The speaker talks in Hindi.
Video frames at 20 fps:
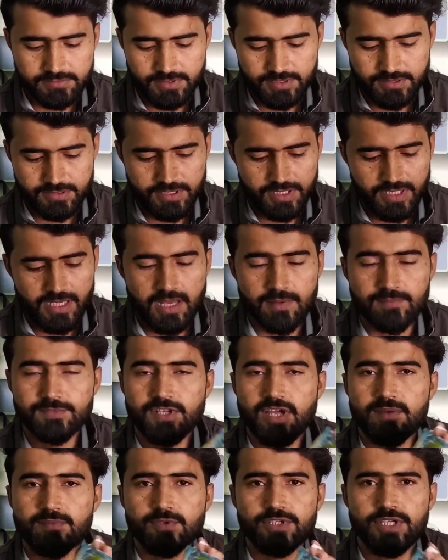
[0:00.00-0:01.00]
इसके नाम
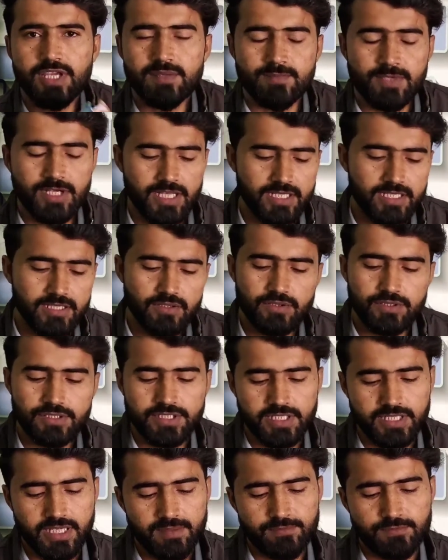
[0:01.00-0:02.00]
से आपको यही मिलेगा और
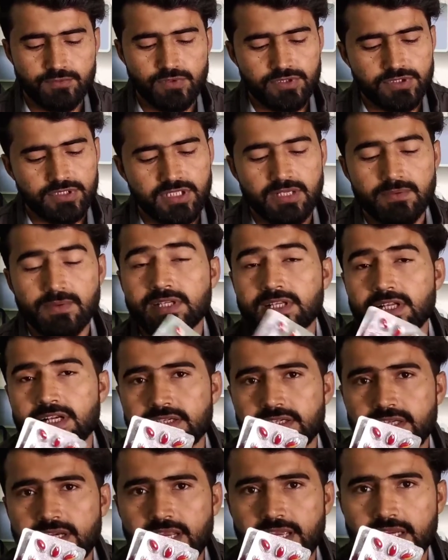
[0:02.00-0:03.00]
ये कैप्सूल इसका डबल
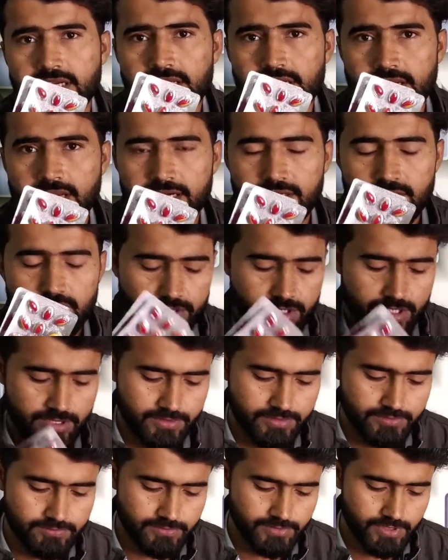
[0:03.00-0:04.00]
कलर का रहेगा रेड और
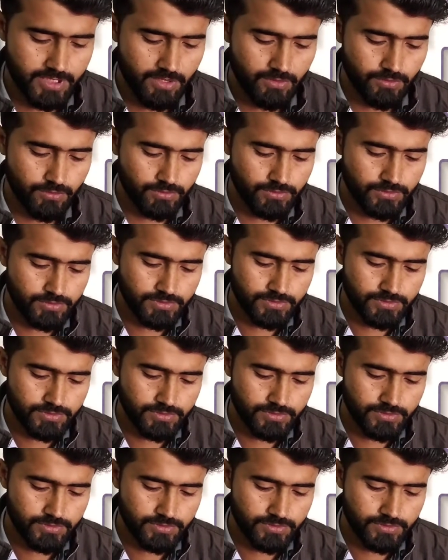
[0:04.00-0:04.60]
येलो